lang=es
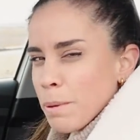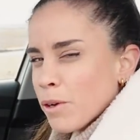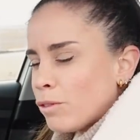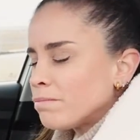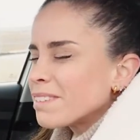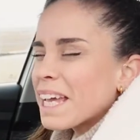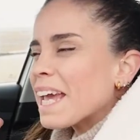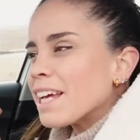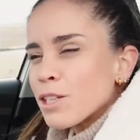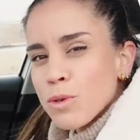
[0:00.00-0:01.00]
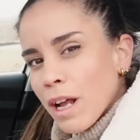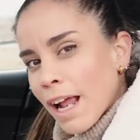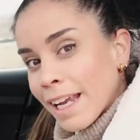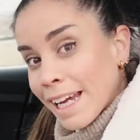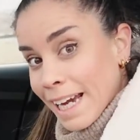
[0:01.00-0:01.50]
Pero, ¿qué es
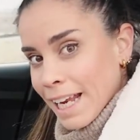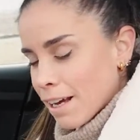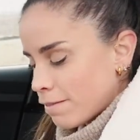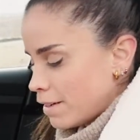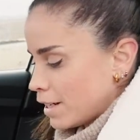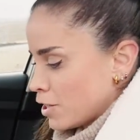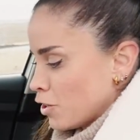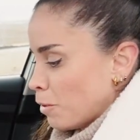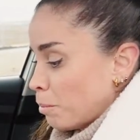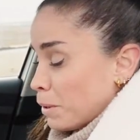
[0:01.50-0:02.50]
una ligera flexión?